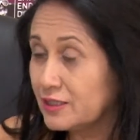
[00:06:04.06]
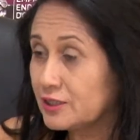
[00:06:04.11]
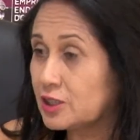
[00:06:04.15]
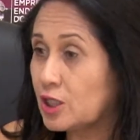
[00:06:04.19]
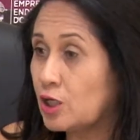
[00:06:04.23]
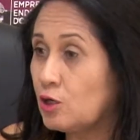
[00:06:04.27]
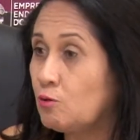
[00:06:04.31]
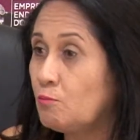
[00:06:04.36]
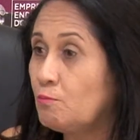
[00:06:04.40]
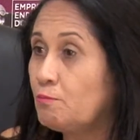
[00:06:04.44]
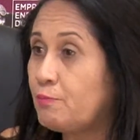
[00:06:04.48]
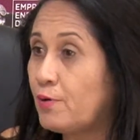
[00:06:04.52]

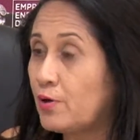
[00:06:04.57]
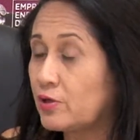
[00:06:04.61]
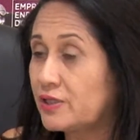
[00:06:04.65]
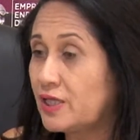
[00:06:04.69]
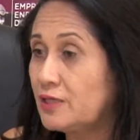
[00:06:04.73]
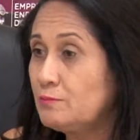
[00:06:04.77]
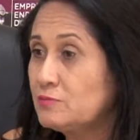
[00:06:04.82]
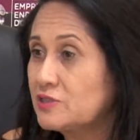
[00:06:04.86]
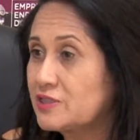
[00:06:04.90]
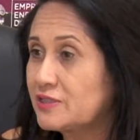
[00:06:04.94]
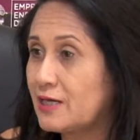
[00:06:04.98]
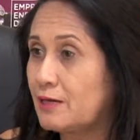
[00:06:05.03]
então
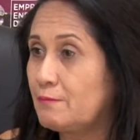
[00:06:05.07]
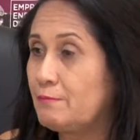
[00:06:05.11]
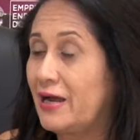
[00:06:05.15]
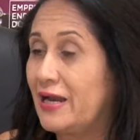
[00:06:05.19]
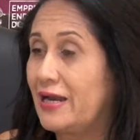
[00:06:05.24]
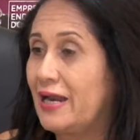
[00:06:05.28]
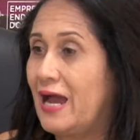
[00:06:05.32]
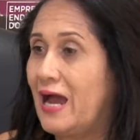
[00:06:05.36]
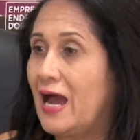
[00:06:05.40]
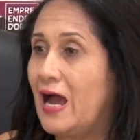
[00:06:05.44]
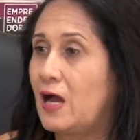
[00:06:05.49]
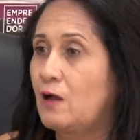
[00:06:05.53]
podemos
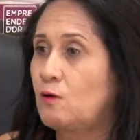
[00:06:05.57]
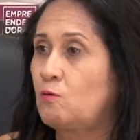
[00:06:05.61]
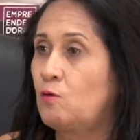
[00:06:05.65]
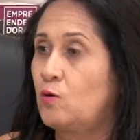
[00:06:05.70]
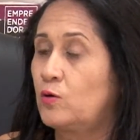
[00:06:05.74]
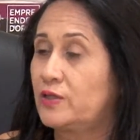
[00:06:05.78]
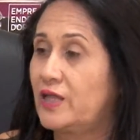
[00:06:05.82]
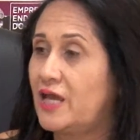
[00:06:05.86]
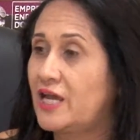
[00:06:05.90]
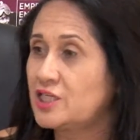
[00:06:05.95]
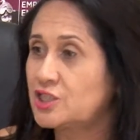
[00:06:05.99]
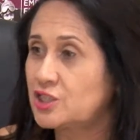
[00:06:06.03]
trabalhar com
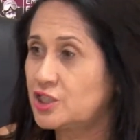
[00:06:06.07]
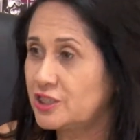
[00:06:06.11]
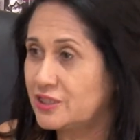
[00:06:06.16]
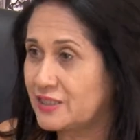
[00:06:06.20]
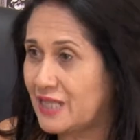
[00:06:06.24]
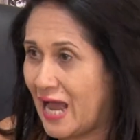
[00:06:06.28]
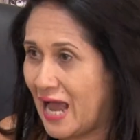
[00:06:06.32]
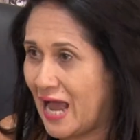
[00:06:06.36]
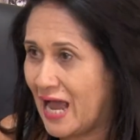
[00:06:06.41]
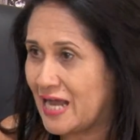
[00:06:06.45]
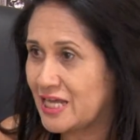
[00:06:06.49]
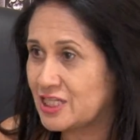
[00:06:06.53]

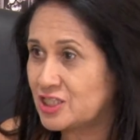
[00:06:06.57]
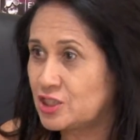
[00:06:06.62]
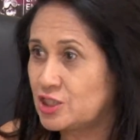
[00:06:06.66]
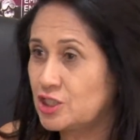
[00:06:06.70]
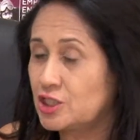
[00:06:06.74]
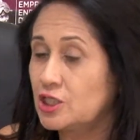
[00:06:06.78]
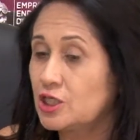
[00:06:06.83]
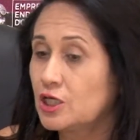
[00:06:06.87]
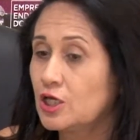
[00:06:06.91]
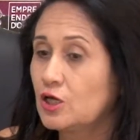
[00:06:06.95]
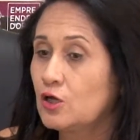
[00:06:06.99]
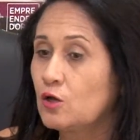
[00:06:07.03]

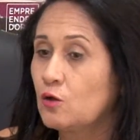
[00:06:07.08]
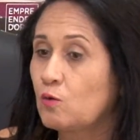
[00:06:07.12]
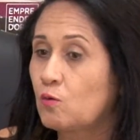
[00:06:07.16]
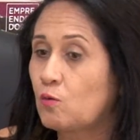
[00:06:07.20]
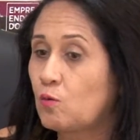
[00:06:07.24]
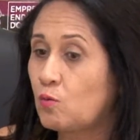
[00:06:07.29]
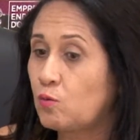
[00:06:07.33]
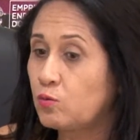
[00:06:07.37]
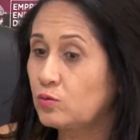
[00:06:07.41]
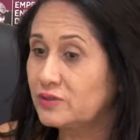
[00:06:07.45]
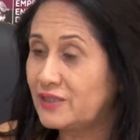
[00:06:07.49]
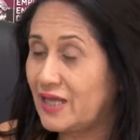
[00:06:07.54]
honestidade,
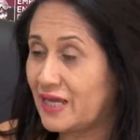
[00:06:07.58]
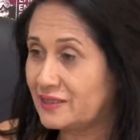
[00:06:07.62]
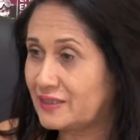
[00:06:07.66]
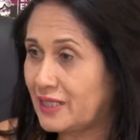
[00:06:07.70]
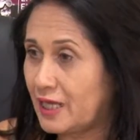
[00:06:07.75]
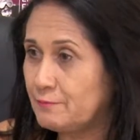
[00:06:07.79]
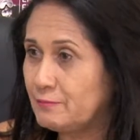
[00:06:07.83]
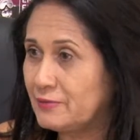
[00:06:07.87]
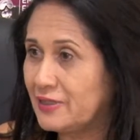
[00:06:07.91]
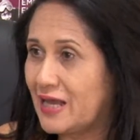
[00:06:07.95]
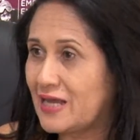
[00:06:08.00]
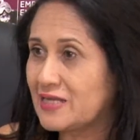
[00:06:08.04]
com
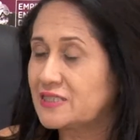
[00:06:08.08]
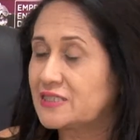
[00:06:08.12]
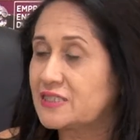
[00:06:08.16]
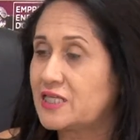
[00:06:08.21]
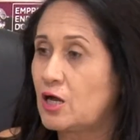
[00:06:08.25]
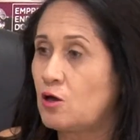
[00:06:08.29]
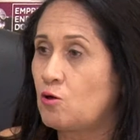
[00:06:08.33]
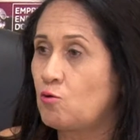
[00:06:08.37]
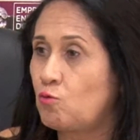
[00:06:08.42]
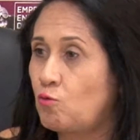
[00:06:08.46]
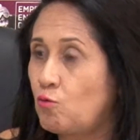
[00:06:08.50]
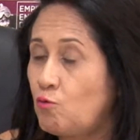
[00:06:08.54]

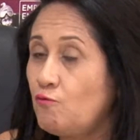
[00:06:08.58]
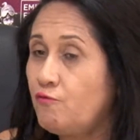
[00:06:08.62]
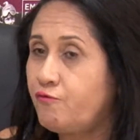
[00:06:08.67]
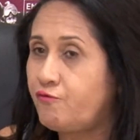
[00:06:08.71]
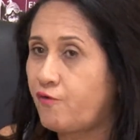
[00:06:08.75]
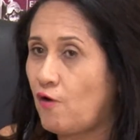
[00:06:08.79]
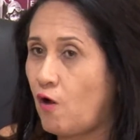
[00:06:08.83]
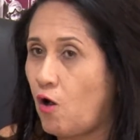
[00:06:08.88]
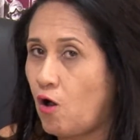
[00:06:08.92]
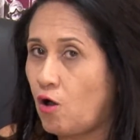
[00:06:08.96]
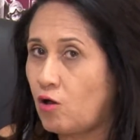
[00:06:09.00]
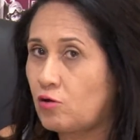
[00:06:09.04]
determinação, com
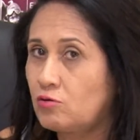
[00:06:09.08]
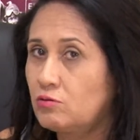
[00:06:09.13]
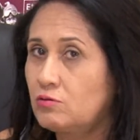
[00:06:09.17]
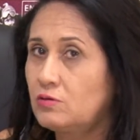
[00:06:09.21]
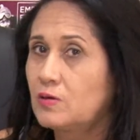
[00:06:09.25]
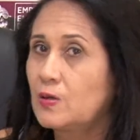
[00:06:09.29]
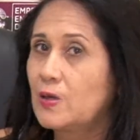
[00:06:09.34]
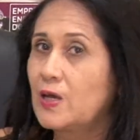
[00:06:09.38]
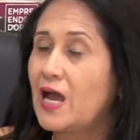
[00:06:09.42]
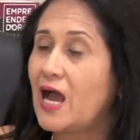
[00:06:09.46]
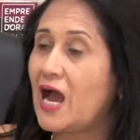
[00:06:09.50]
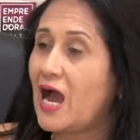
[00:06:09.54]
foco,
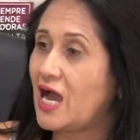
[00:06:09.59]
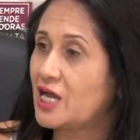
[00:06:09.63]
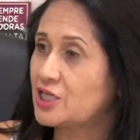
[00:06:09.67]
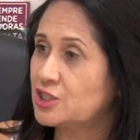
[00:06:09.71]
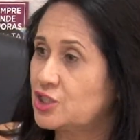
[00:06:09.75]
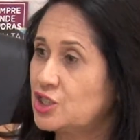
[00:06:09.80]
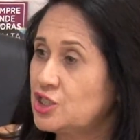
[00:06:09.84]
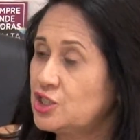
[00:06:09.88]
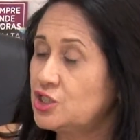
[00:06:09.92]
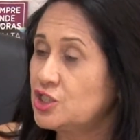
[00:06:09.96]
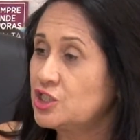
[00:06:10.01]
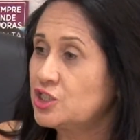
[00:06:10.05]
a
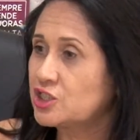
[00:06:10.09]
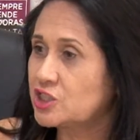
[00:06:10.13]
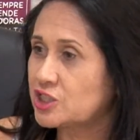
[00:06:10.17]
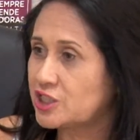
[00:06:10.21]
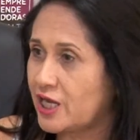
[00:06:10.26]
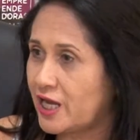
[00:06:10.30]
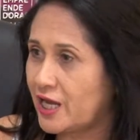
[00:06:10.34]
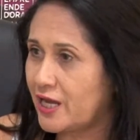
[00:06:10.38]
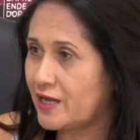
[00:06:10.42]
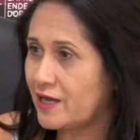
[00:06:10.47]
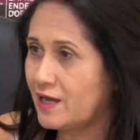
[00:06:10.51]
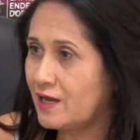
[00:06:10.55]
gente
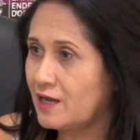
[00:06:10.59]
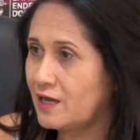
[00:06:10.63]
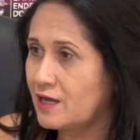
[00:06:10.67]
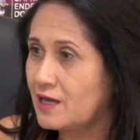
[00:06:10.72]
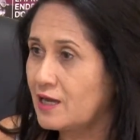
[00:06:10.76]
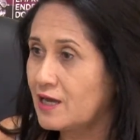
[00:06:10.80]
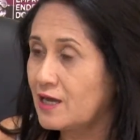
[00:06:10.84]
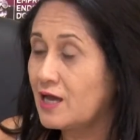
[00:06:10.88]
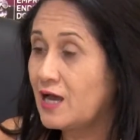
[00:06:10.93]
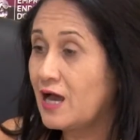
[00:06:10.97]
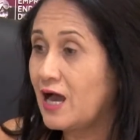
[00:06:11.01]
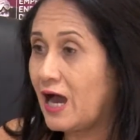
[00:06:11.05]
chega
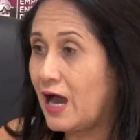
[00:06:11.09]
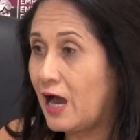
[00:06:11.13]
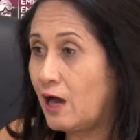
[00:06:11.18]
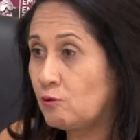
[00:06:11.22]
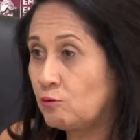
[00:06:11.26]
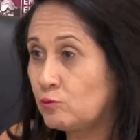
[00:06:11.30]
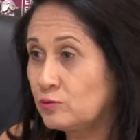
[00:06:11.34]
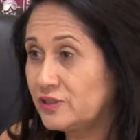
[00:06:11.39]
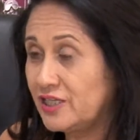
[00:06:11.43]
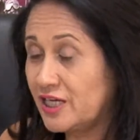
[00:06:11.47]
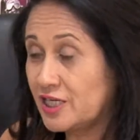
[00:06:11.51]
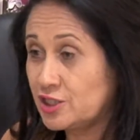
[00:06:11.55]

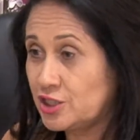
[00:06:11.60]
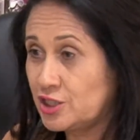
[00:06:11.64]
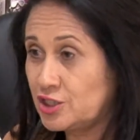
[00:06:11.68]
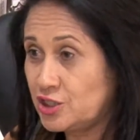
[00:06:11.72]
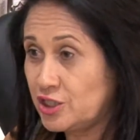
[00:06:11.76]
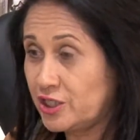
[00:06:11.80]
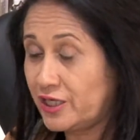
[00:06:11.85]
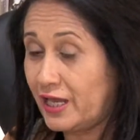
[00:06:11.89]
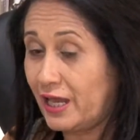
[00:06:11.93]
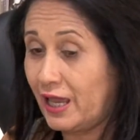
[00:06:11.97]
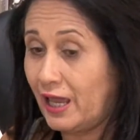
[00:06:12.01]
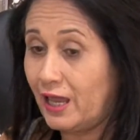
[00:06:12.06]
aonde a
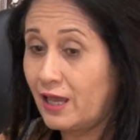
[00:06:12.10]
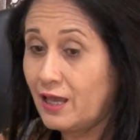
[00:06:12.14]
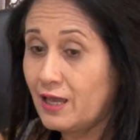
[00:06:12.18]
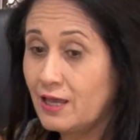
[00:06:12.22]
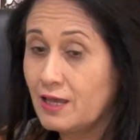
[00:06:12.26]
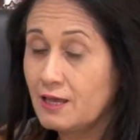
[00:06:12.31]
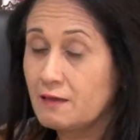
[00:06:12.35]
gente quer.